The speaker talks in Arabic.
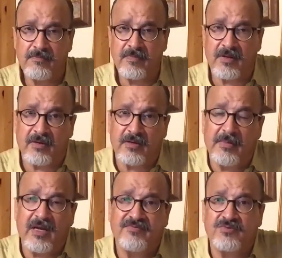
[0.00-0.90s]
انا
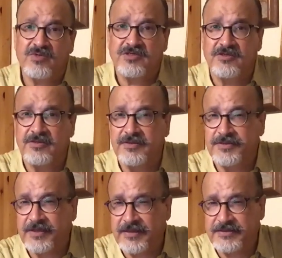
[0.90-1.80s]
ما عرفت واش هاد
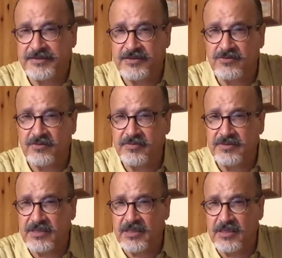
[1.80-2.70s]
الاستجواب
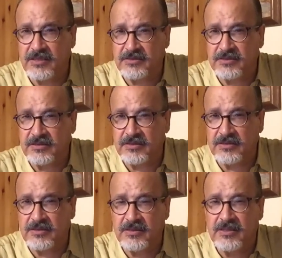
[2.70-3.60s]
انتهت
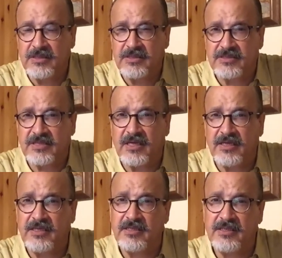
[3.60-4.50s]

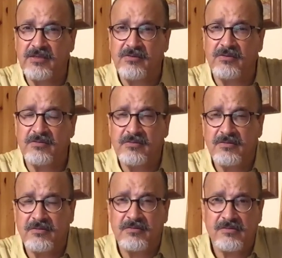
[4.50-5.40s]
الصلاحيه ديالو
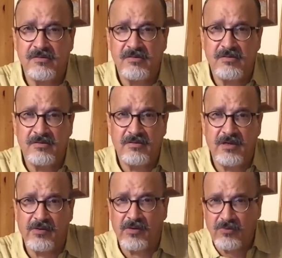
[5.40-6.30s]

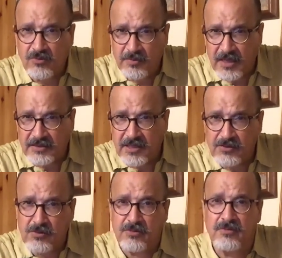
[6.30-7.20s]
ولا نقولوا بحال
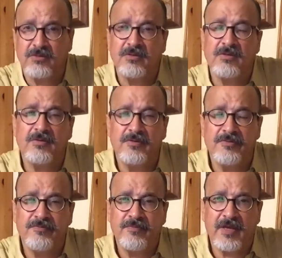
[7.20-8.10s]
دانون
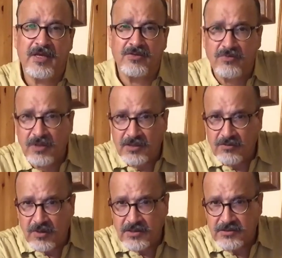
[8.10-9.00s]
عنده واحد
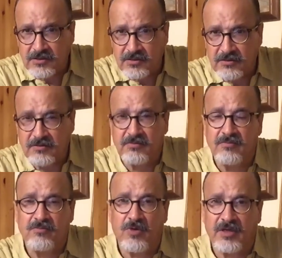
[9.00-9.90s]
الوقت
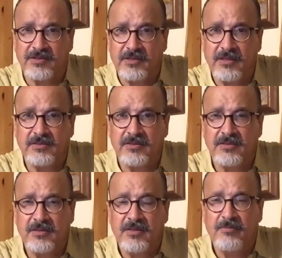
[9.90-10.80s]
محدد
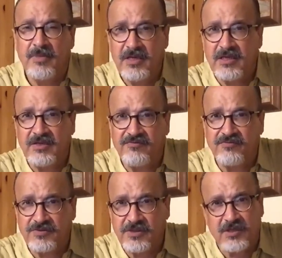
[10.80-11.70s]
ملي
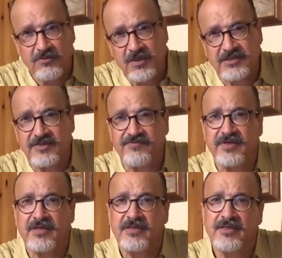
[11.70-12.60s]
كيفوت ديك الوقت صافي
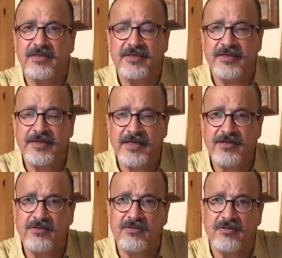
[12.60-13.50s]
كان
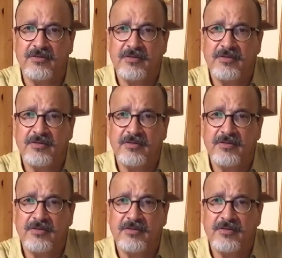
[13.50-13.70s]
نحيدوه